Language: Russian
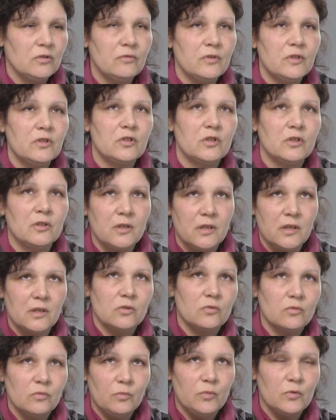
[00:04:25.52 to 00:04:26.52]
выдержит
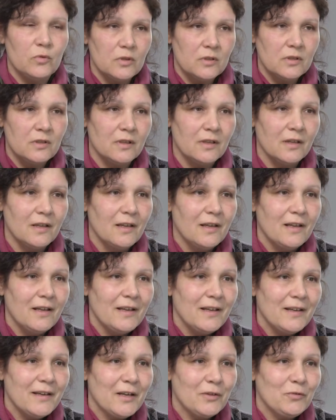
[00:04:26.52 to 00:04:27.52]
тряску поезда, угу.
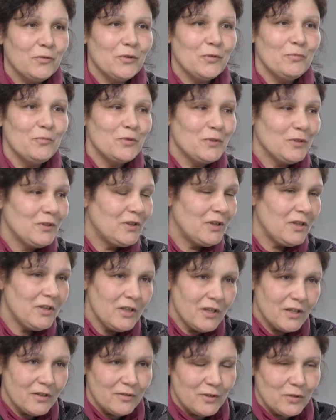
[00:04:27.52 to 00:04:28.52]
которое будет
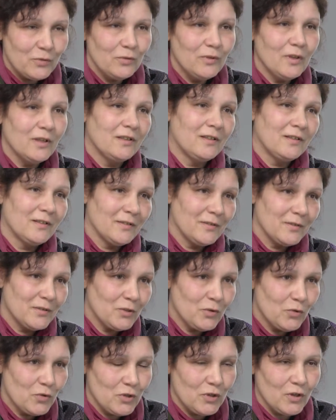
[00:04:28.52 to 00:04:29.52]
дренировать куда-то
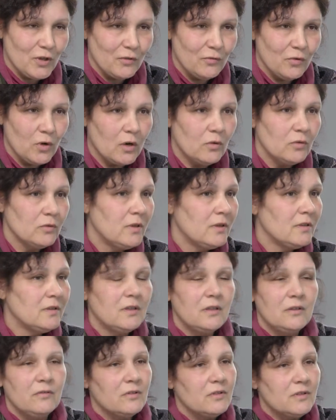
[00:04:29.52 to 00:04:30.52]
сточно его. А куда их
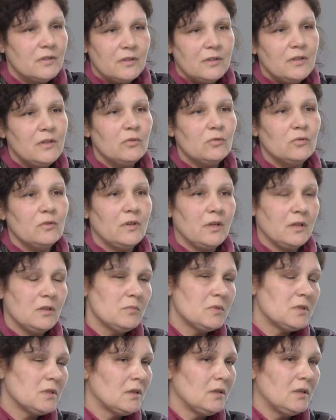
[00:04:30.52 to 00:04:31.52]
дренировать? Их некуда.
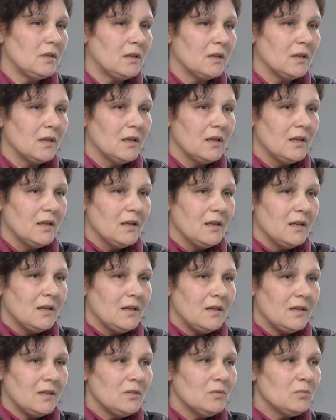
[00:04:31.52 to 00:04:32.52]
Рядом сады,
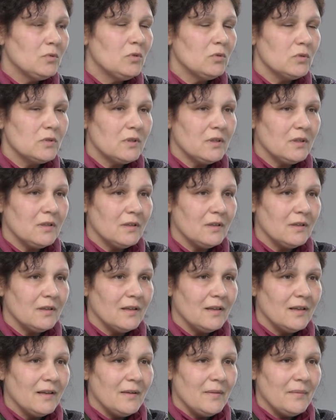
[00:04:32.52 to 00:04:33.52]
рядом Доскина.
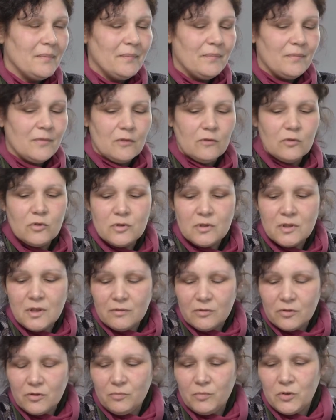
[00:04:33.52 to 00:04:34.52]
И вот
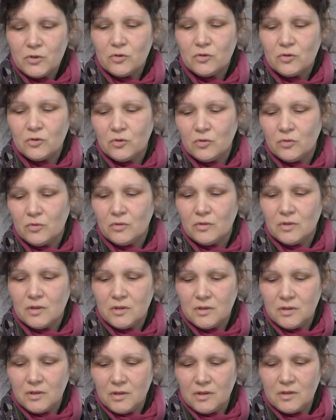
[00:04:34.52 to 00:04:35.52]
садоводы пишут, что
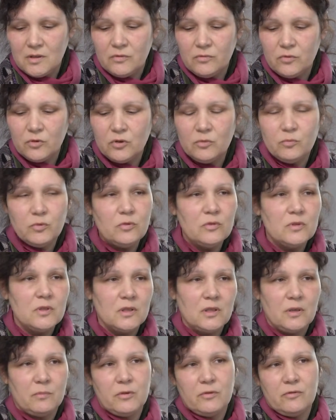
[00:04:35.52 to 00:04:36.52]
эти, эти воды будут
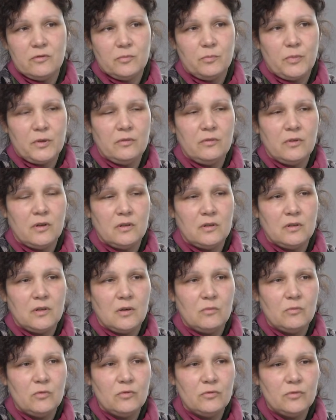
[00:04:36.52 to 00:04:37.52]
затапливать подвалы
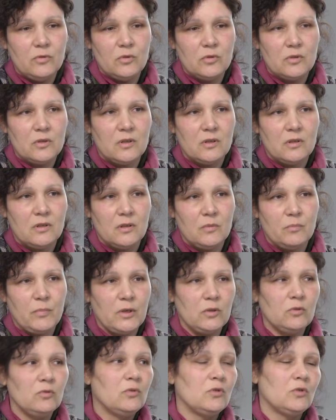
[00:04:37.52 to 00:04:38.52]
домов Доскина и
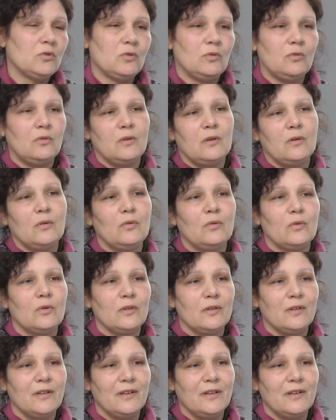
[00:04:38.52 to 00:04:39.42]
пойдут еще и на город.